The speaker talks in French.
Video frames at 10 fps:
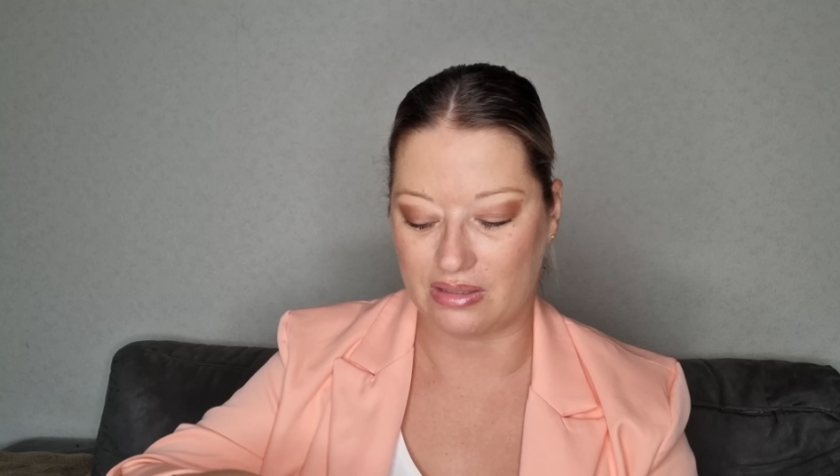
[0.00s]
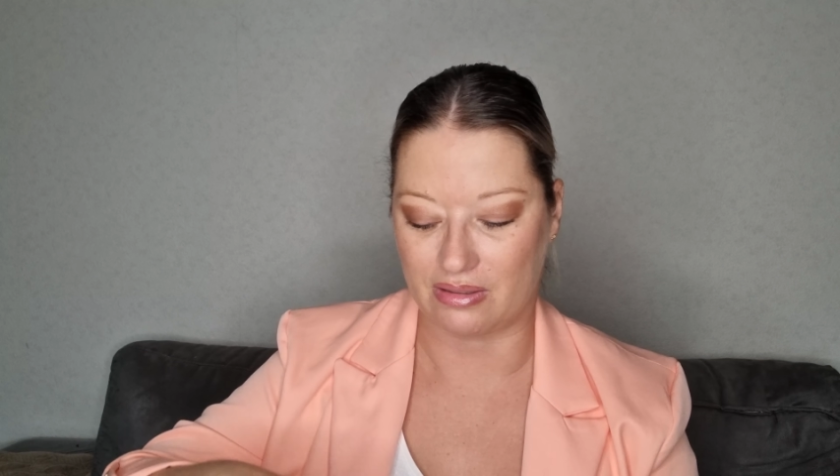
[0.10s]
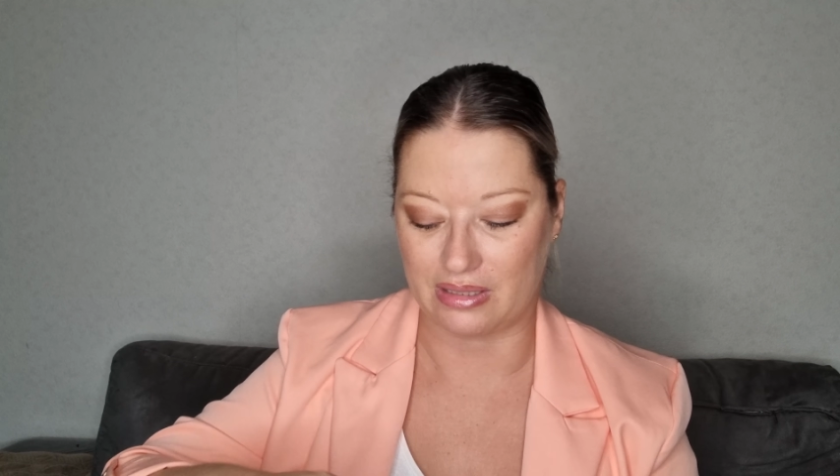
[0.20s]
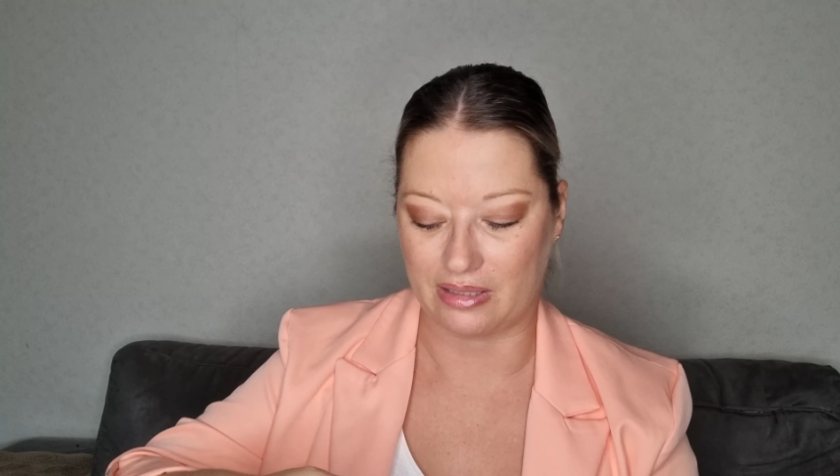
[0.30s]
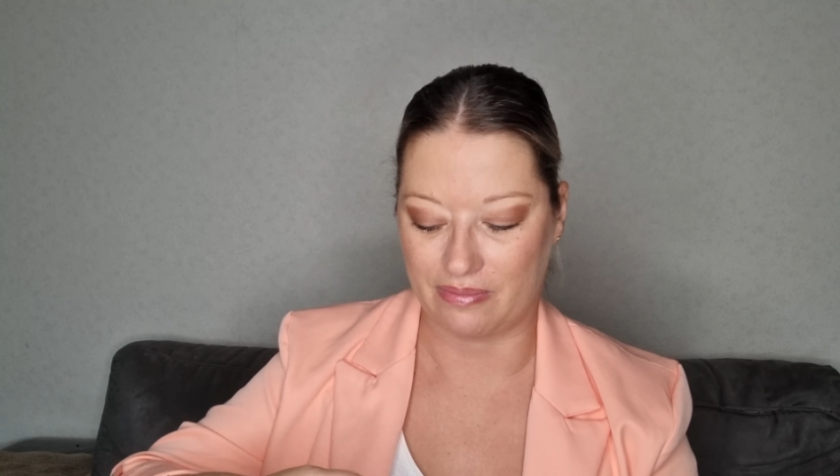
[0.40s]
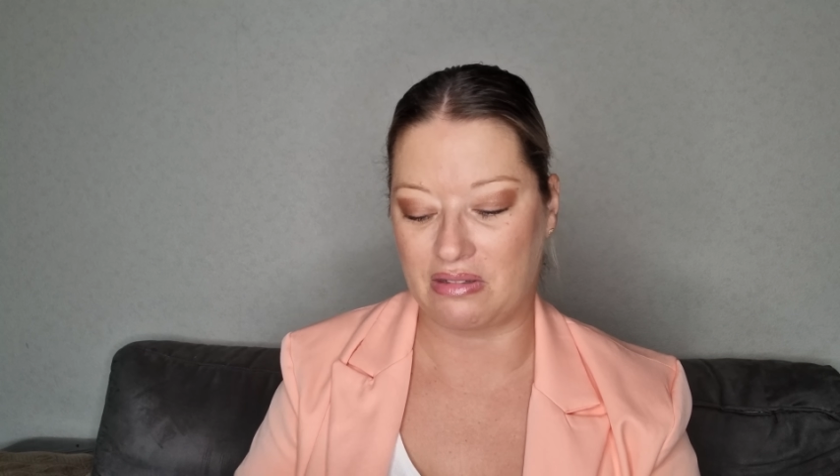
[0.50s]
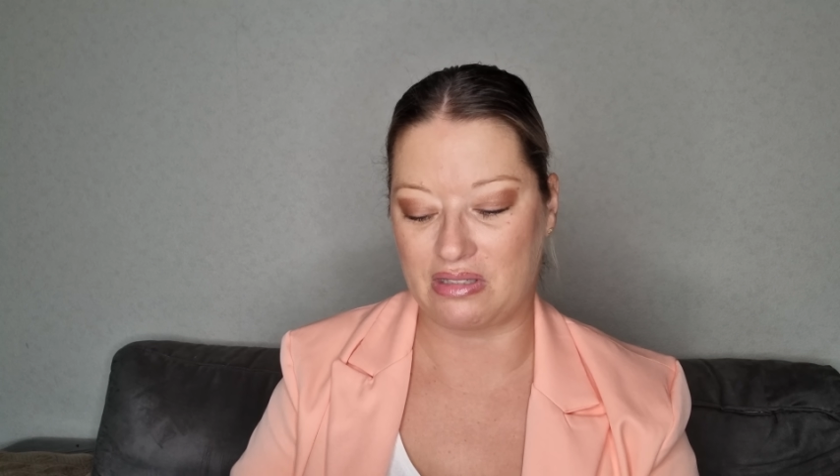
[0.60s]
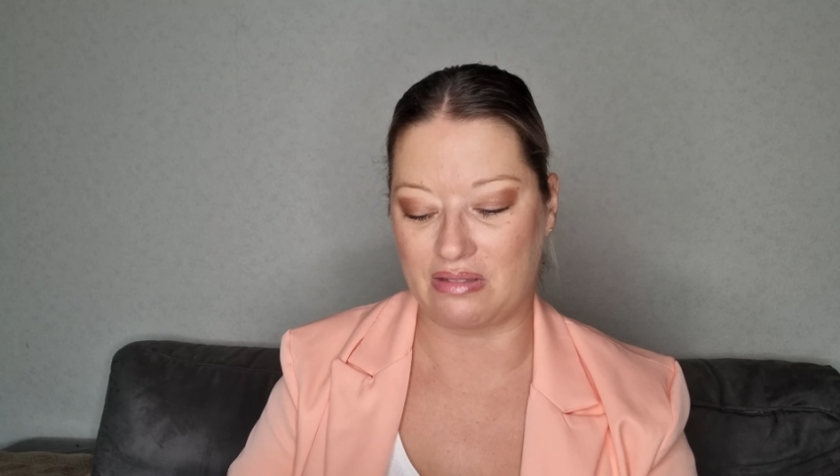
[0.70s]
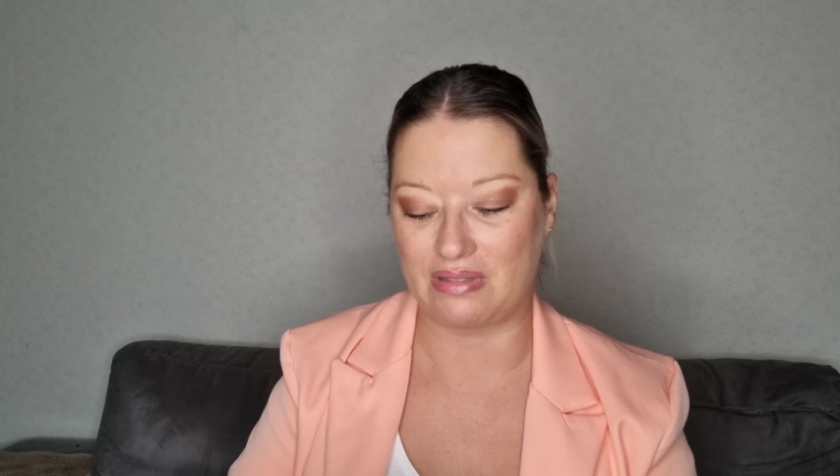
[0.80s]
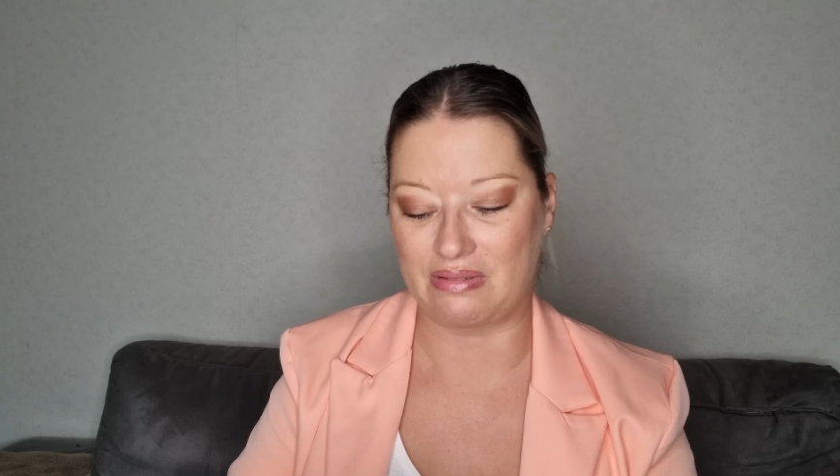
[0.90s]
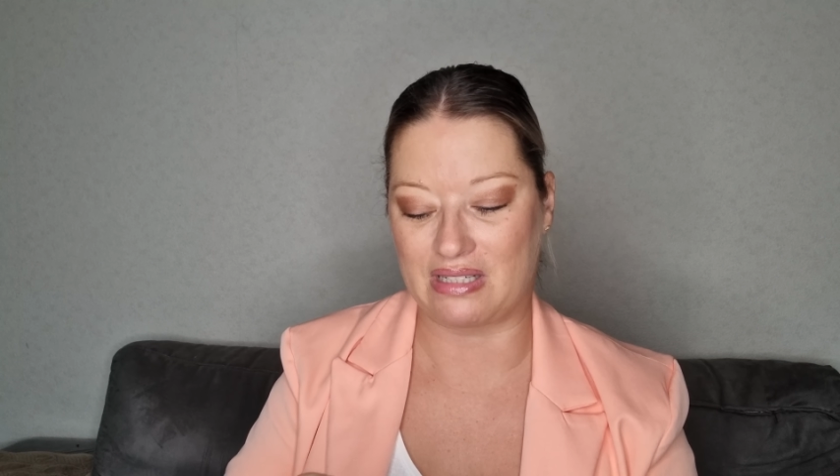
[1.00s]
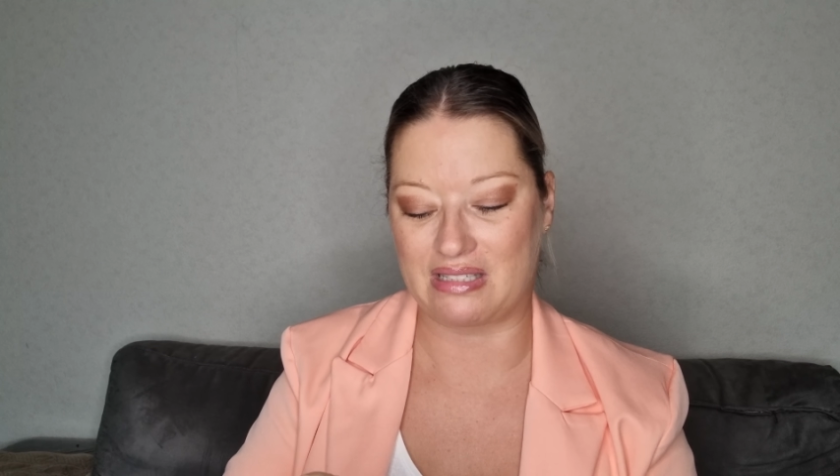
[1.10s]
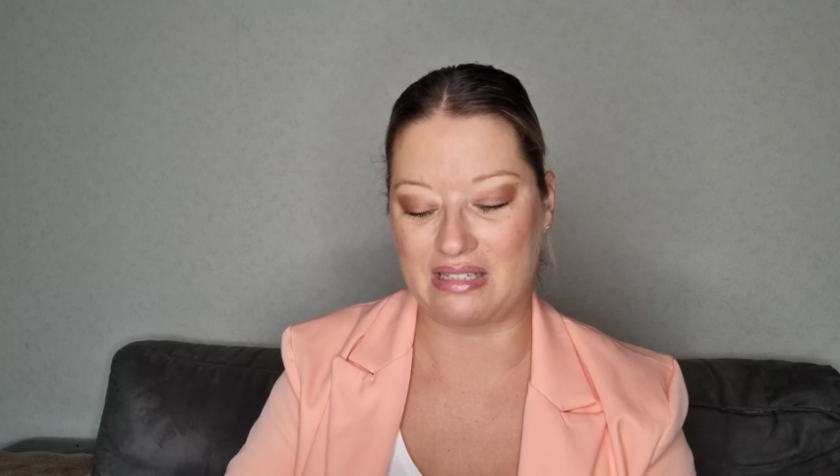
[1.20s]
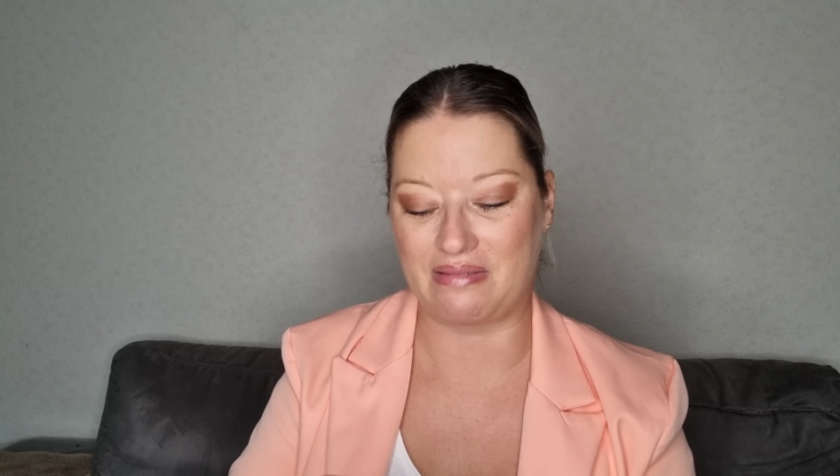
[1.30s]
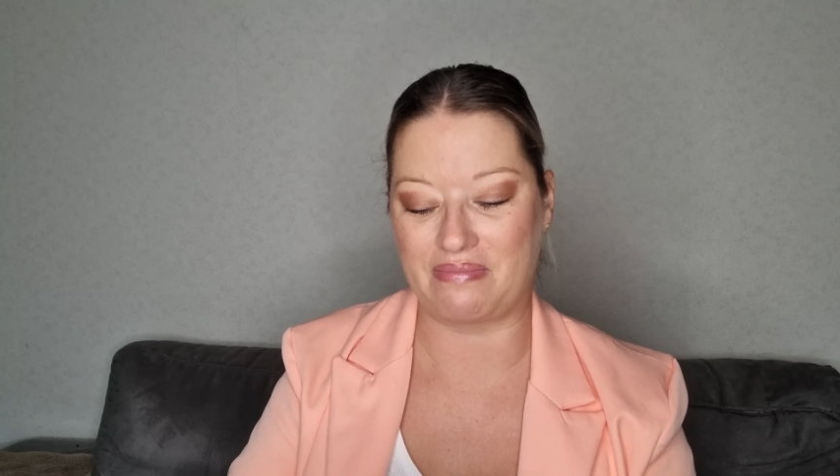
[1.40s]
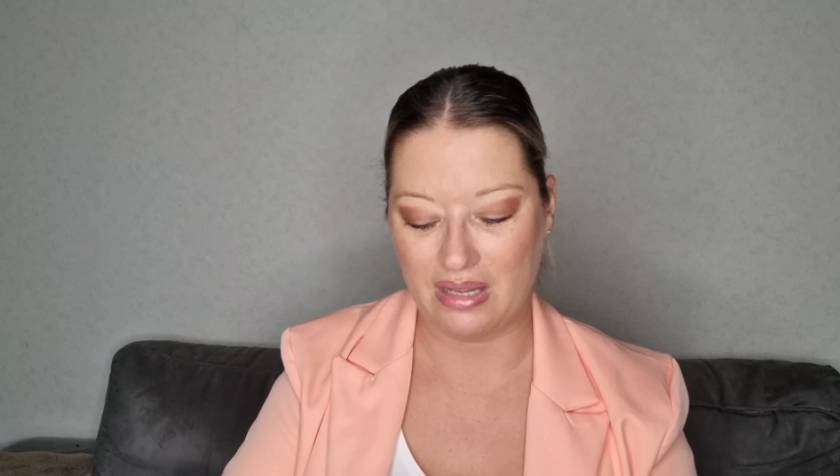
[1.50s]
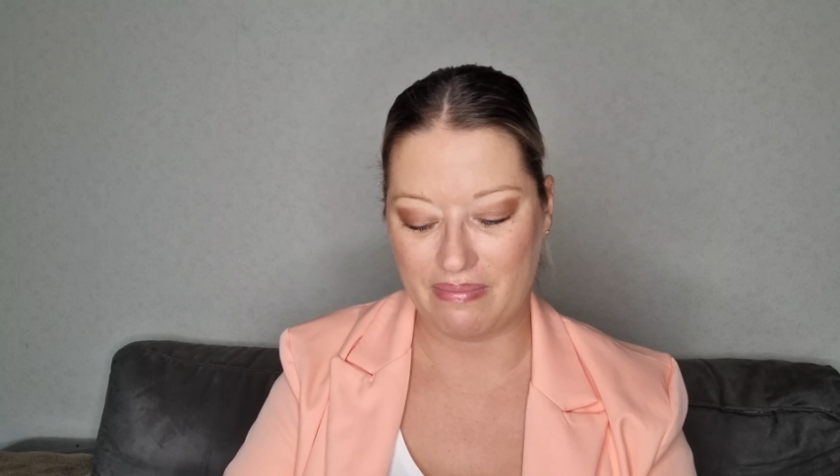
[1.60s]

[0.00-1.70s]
attendez, attendez, on va voir ça.